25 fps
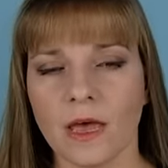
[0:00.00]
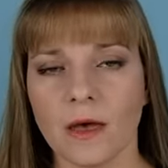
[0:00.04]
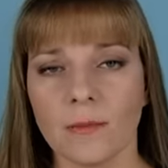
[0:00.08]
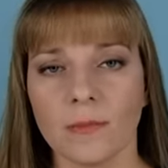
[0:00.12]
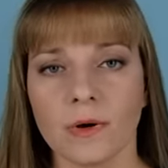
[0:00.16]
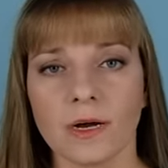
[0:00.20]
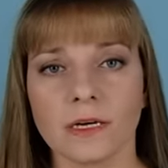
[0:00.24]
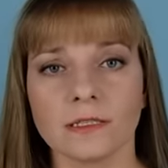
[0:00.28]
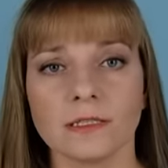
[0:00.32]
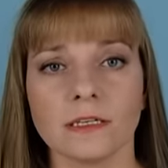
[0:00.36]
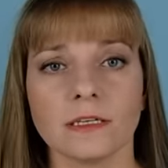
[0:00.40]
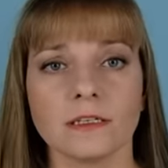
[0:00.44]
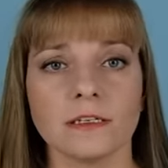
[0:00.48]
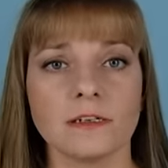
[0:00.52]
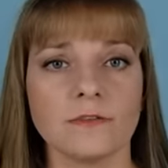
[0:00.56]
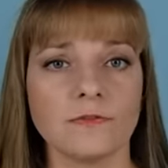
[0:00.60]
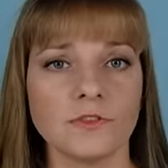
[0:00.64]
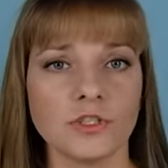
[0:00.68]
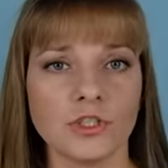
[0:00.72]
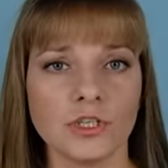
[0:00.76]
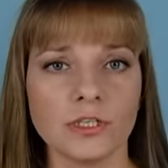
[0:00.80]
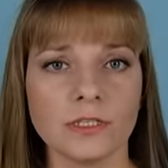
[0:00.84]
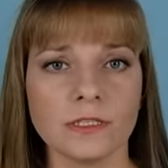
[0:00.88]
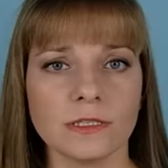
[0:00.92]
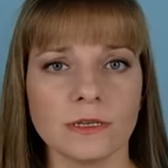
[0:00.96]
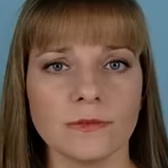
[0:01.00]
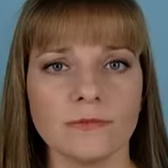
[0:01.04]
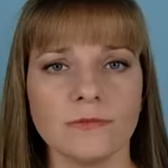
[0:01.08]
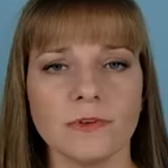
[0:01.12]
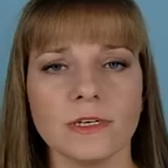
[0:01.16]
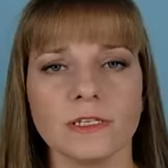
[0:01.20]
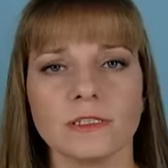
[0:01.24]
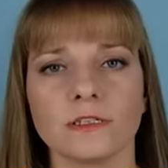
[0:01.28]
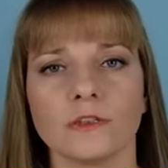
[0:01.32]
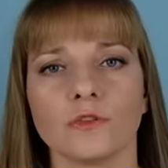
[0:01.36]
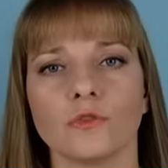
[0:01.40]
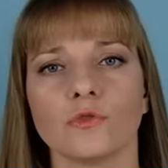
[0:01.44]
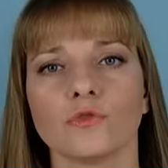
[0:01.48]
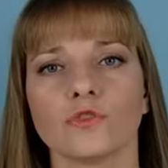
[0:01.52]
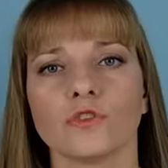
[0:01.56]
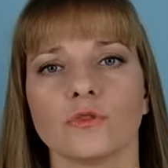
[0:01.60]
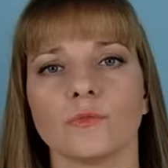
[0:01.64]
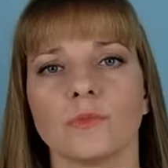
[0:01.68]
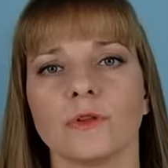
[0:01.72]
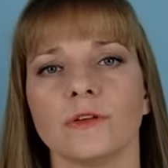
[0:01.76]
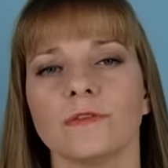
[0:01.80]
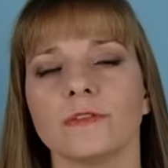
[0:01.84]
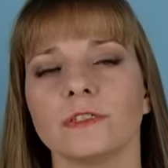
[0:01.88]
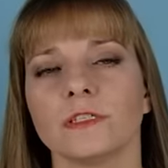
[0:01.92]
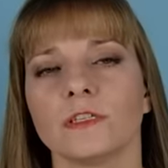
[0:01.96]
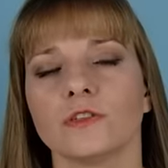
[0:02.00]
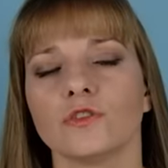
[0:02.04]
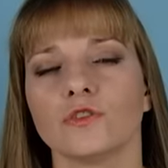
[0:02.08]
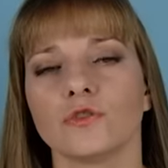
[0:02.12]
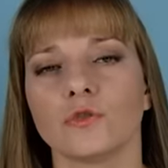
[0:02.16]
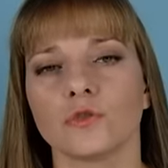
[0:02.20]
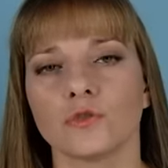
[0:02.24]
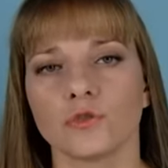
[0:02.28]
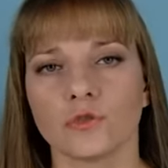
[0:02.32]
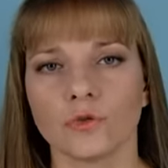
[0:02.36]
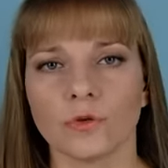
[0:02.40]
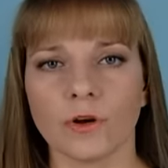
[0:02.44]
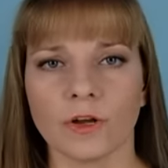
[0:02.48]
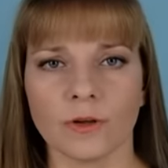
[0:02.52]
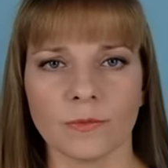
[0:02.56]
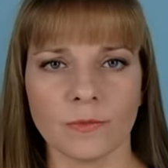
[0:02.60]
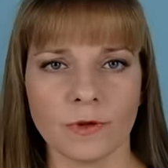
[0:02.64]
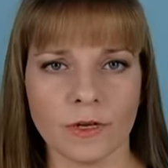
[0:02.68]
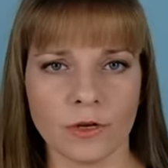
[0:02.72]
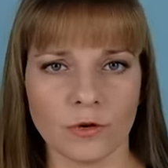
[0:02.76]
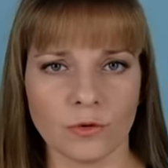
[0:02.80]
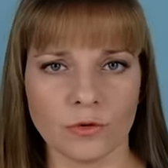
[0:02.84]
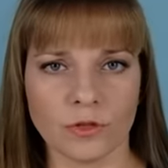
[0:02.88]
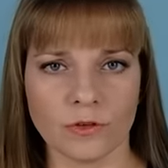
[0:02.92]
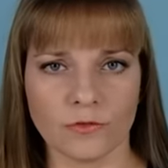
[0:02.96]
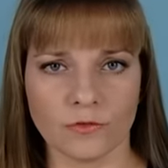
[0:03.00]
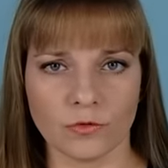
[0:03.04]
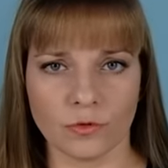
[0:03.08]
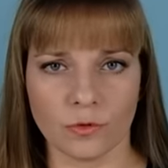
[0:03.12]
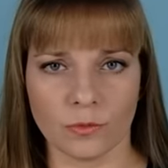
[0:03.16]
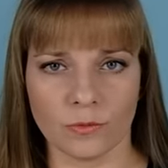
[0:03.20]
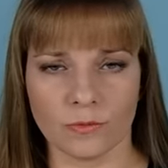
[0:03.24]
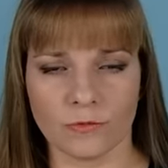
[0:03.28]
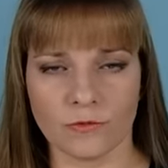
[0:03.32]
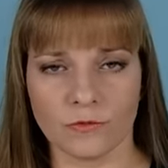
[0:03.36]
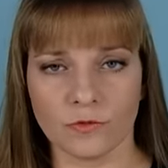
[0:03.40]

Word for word: Показатель в чистом весе должен превысить 140 миллионов тонн,